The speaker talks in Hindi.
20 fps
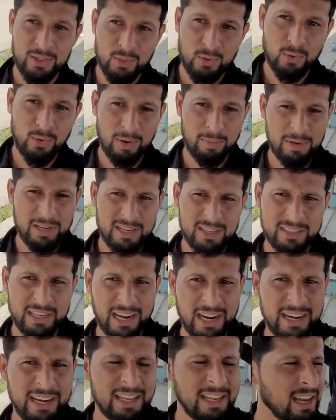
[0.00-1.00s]
तो अभी
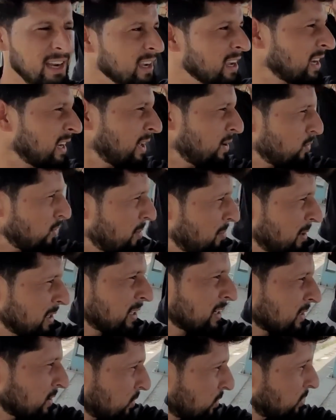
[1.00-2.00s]
डिसाइड नहीं अकेला हूँ अभी
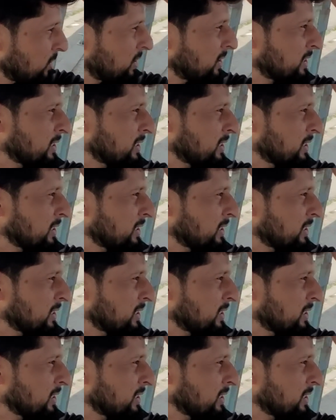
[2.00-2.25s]
तक तो